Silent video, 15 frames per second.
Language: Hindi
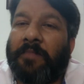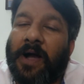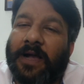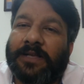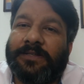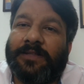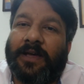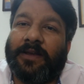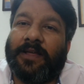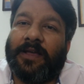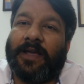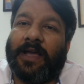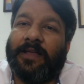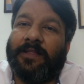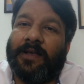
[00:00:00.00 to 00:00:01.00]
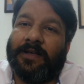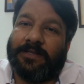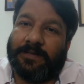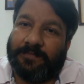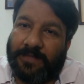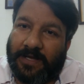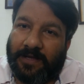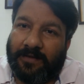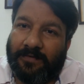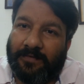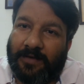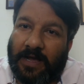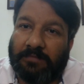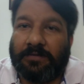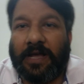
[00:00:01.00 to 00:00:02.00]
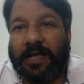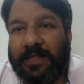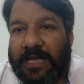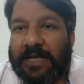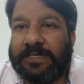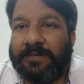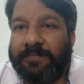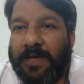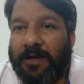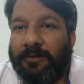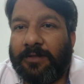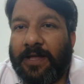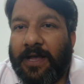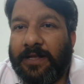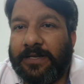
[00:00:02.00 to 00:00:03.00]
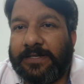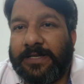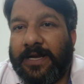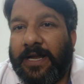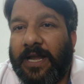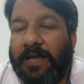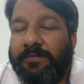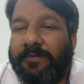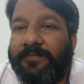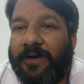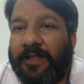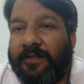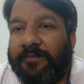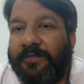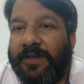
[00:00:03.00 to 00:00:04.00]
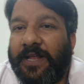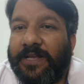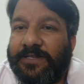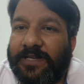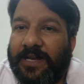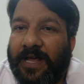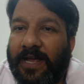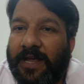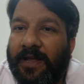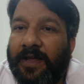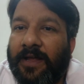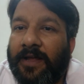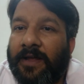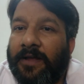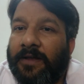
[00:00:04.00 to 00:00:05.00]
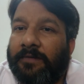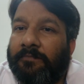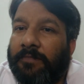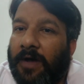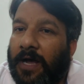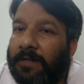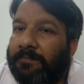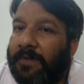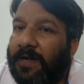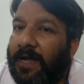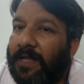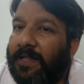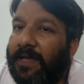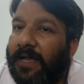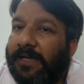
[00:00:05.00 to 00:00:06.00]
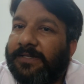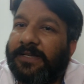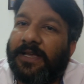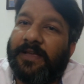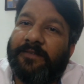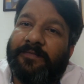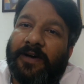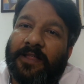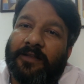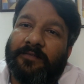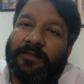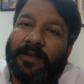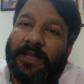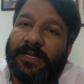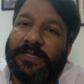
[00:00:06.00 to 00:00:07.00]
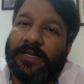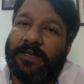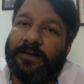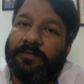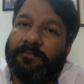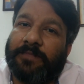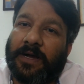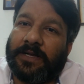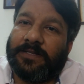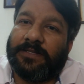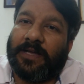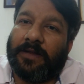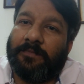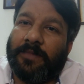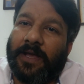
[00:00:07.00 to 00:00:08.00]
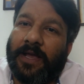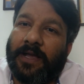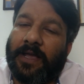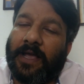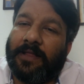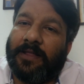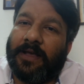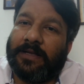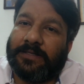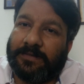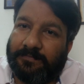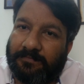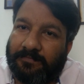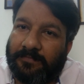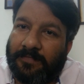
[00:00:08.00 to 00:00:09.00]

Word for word: पाकिस्तान के कैद अजम थे अब कैद अजम क्या होता है जैसे इंडिया में फादर ऑफ द नेशन है महात्मा गांधी ऐसे ही फादर ऑफ द नेशन पाकिस्तान में है कैद आजम